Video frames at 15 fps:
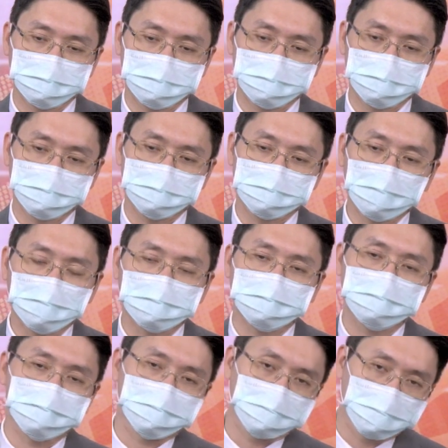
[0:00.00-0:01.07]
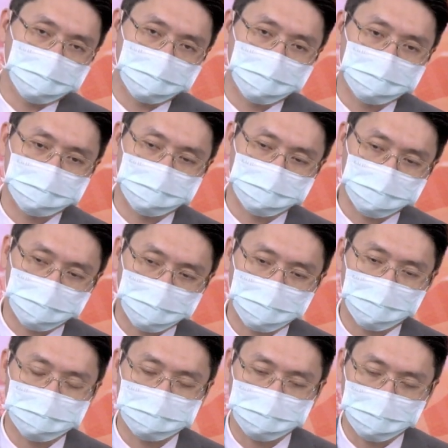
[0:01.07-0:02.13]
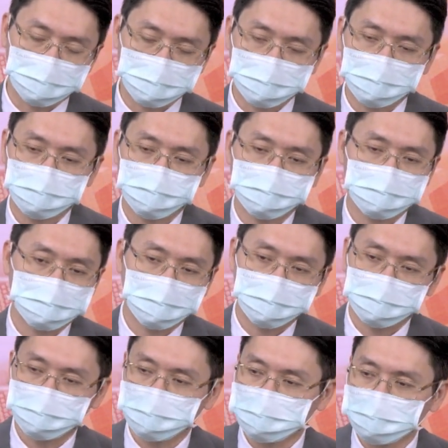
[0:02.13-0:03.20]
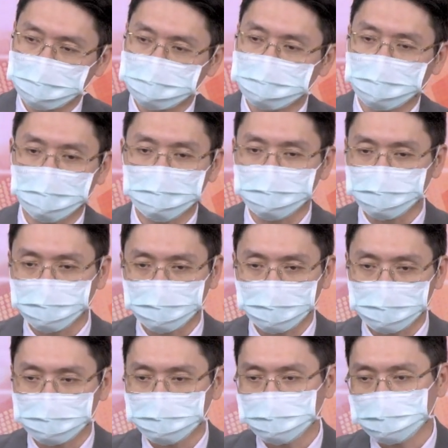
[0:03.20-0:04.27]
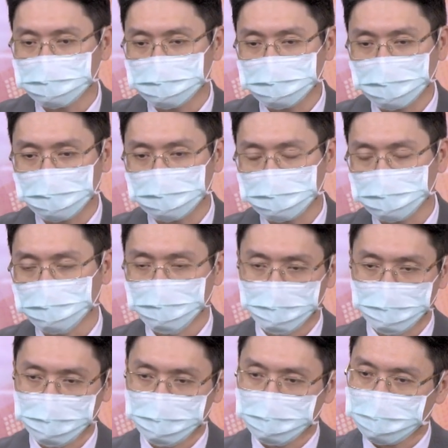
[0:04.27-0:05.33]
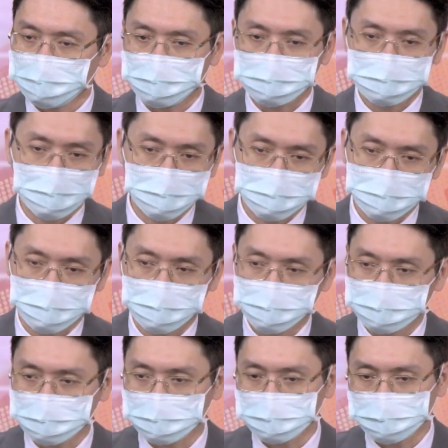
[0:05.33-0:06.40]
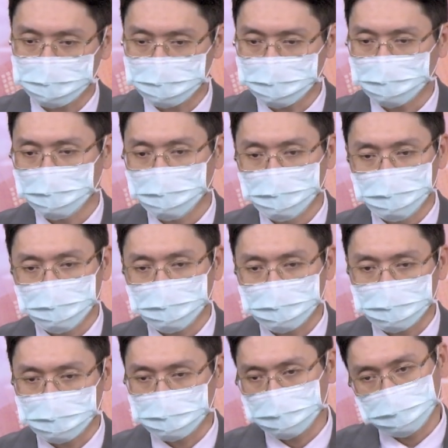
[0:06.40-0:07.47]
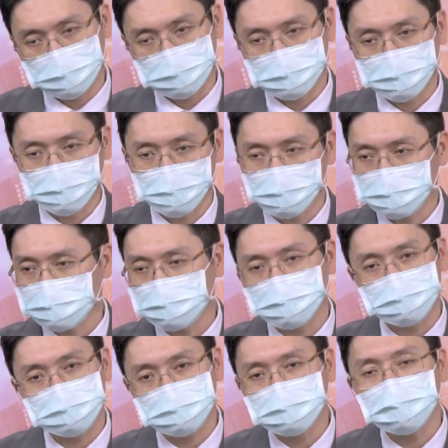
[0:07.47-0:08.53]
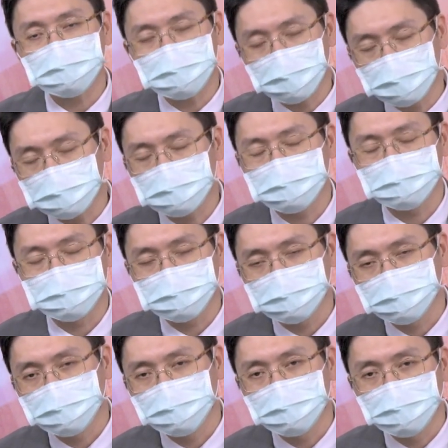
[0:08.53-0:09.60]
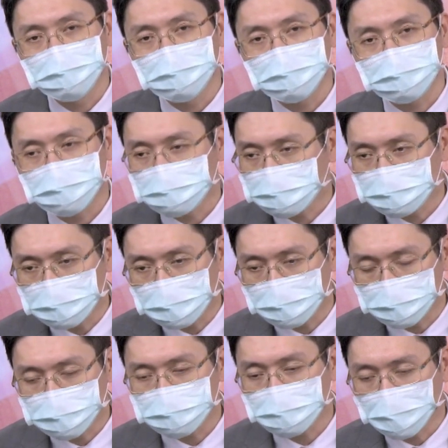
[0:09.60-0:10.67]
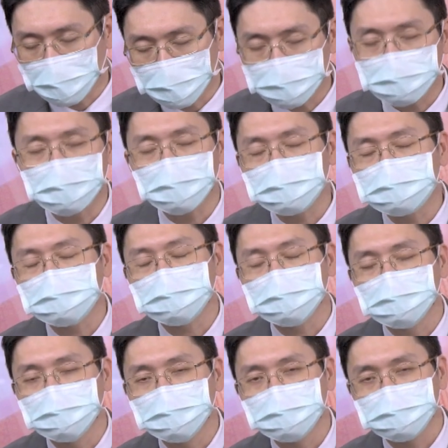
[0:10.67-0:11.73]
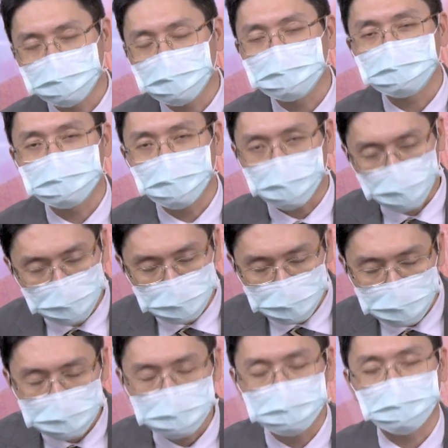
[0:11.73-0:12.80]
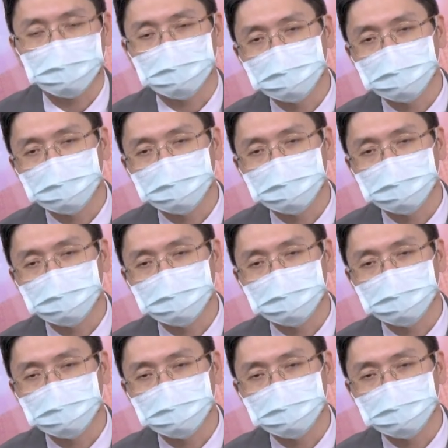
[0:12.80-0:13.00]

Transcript: 就会上线，然后开始就要量产。那当然初期它不会一下子产很多，它可能就先产个呃三片或者是呃十片或者是二十片这样子。那细节目前还不了解，就算知道我也不会讲。